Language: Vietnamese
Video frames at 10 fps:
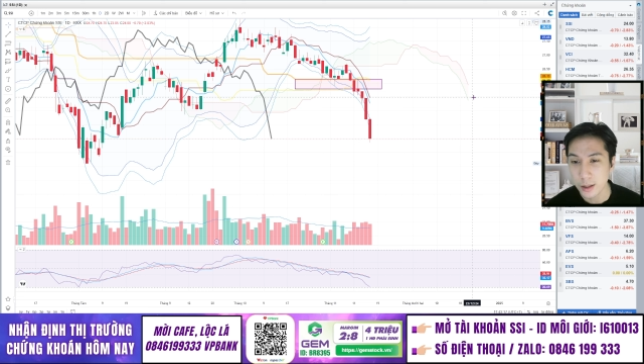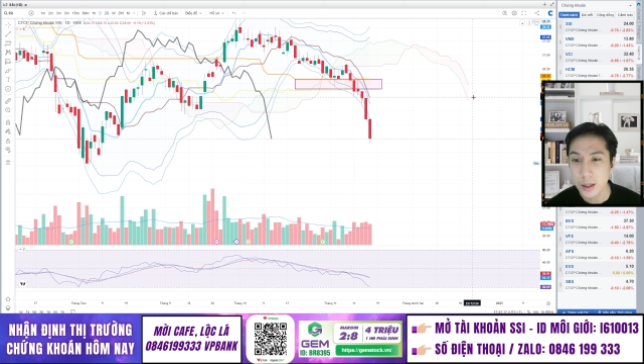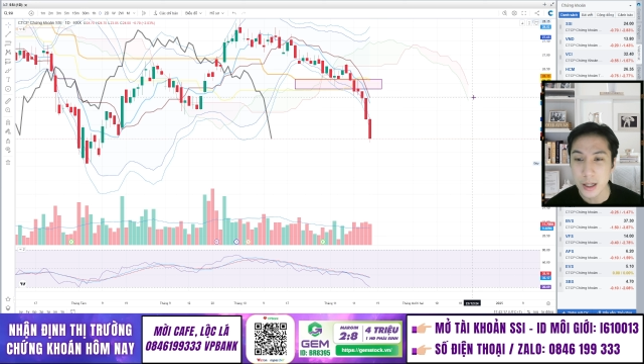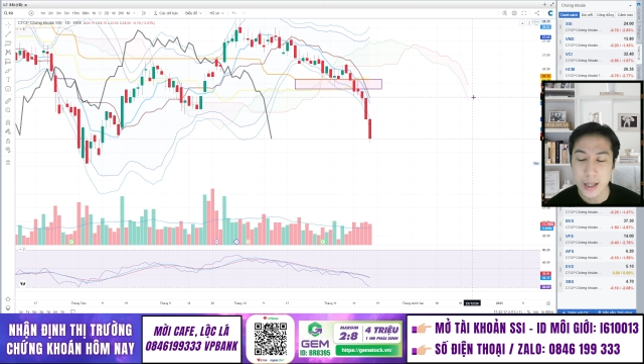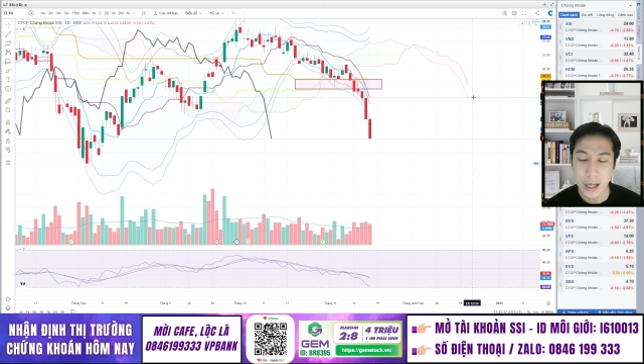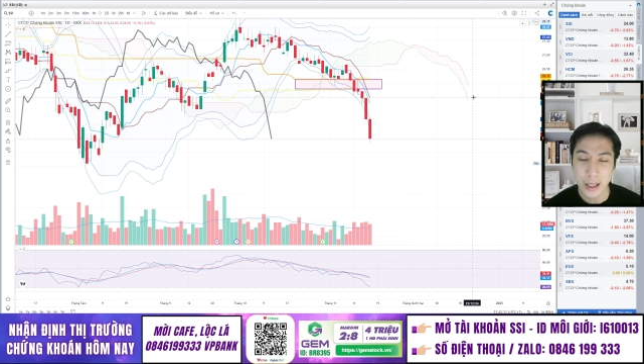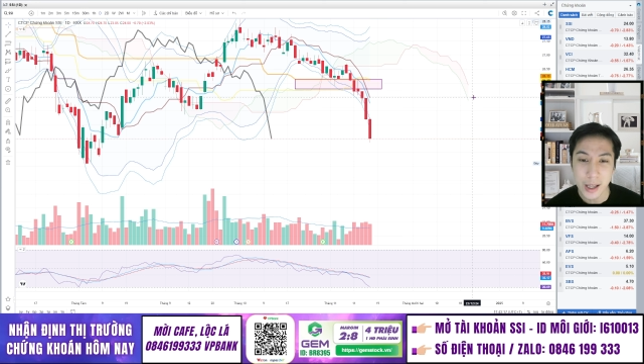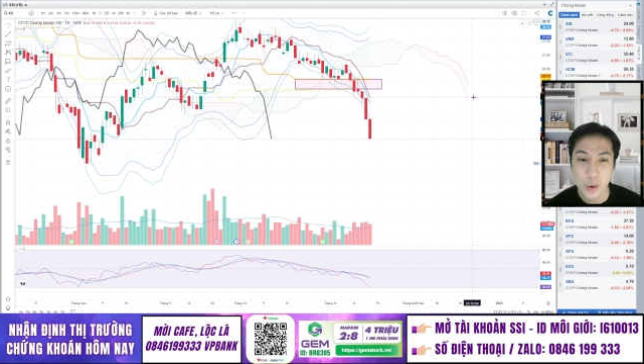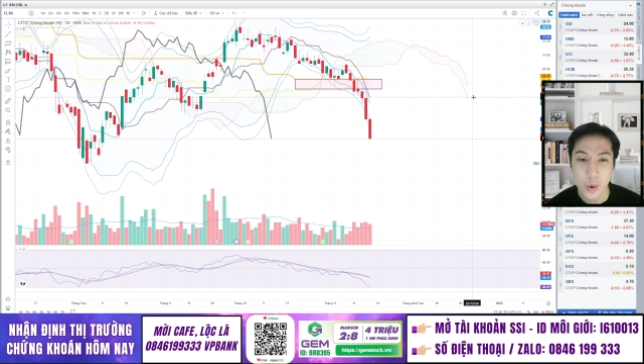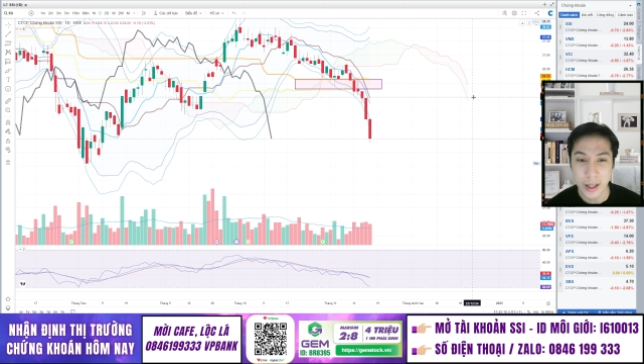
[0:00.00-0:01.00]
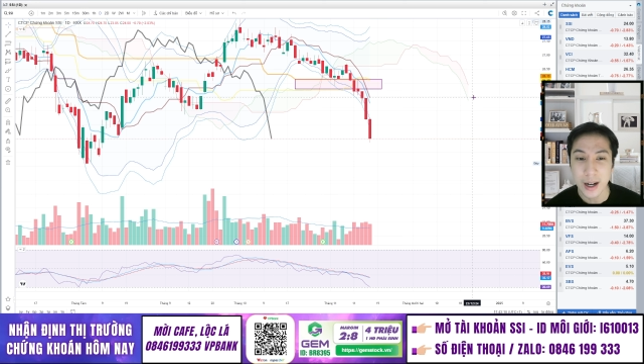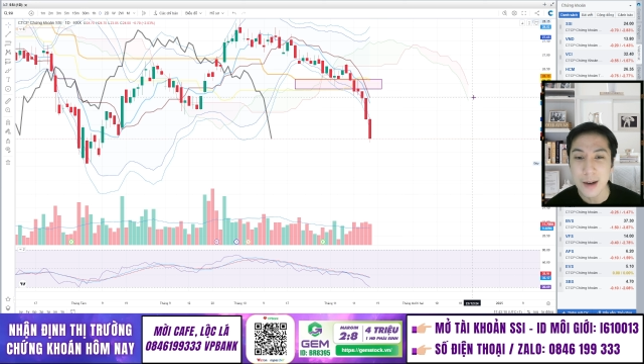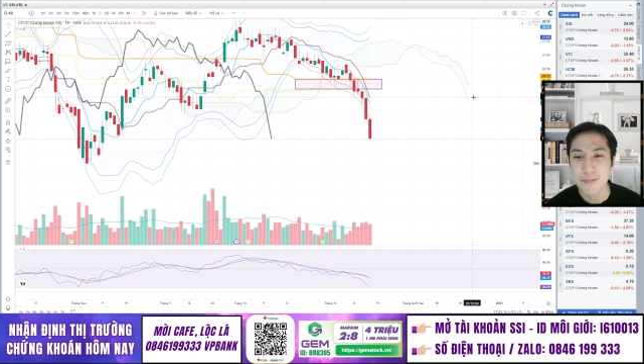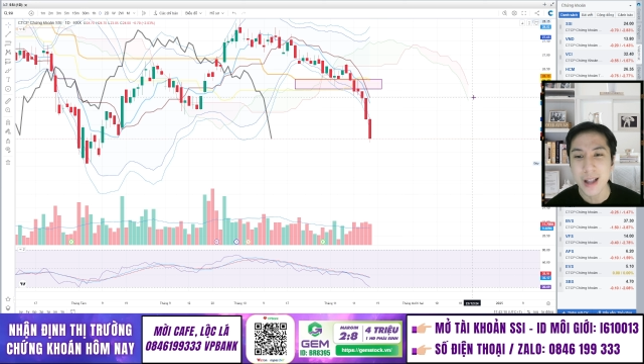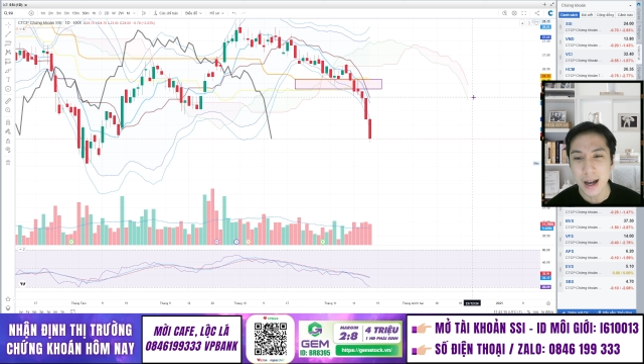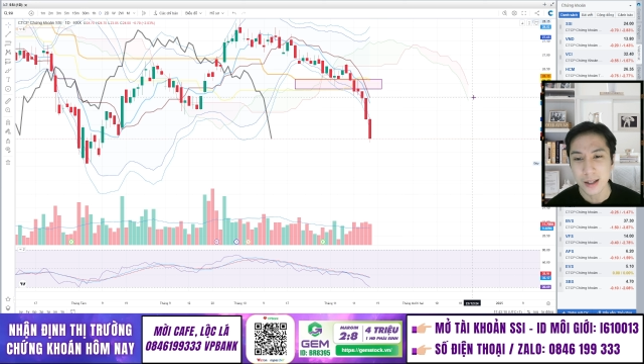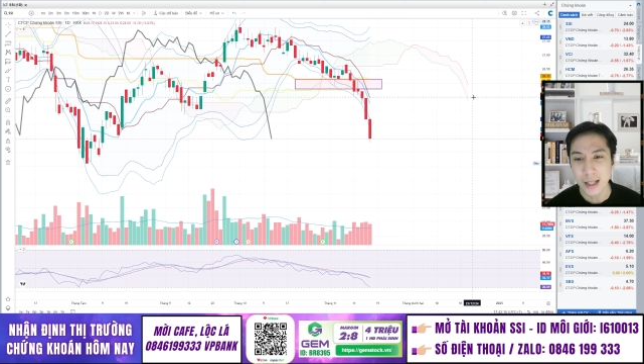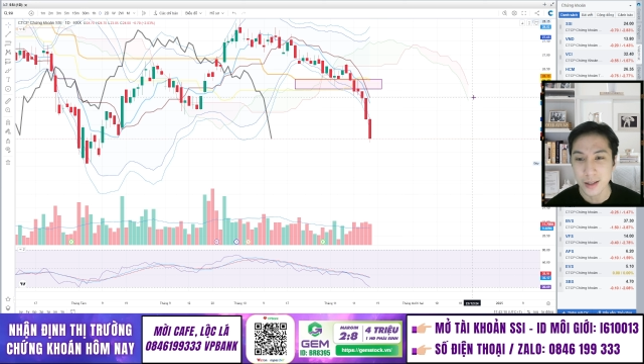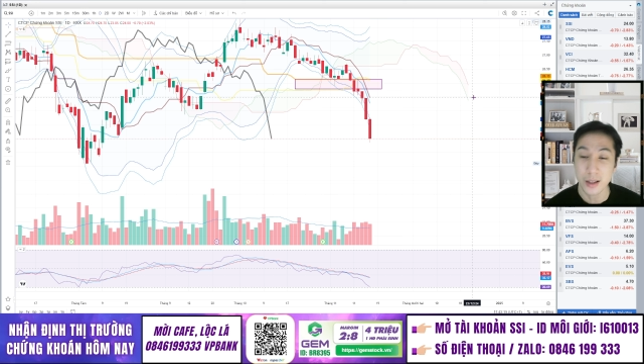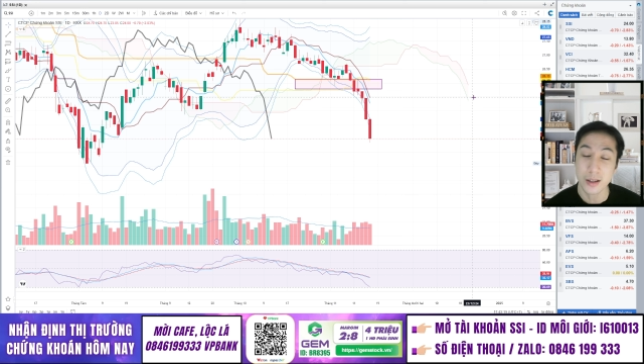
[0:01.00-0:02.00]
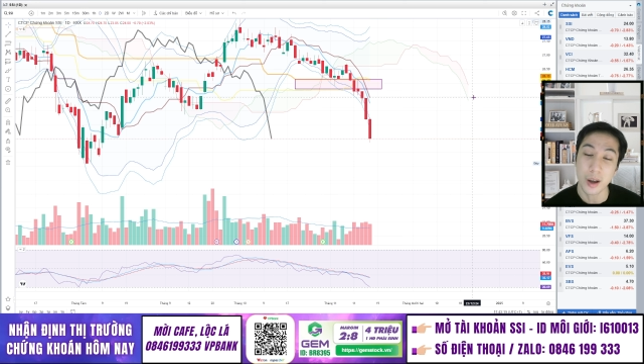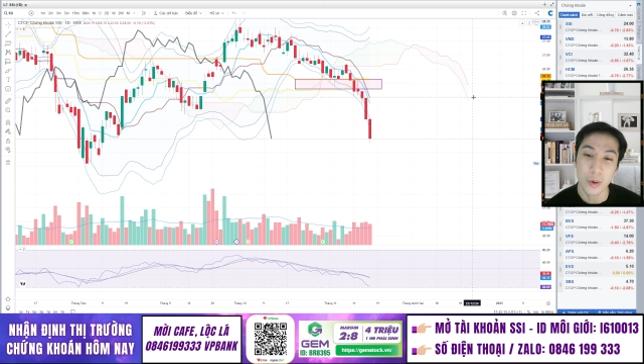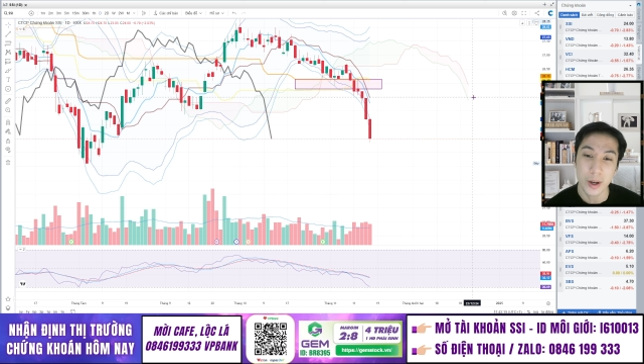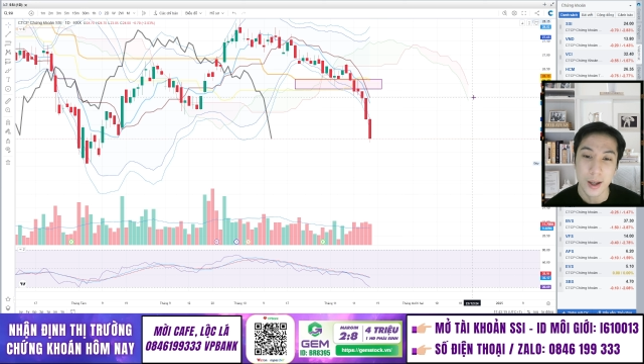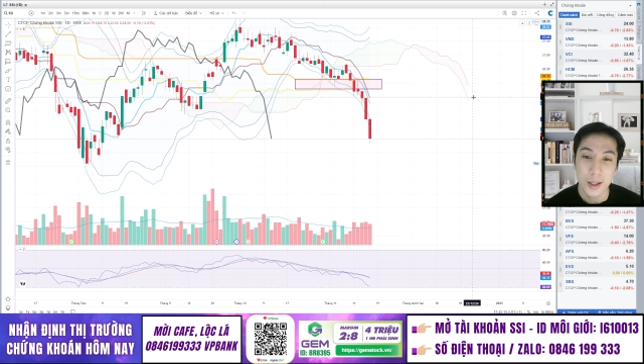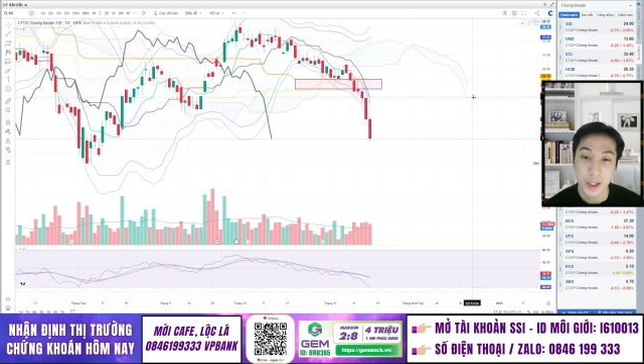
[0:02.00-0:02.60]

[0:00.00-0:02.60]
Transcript: tức là trạng thái tài khoản đang âm nặng, đang rất xấu ấy,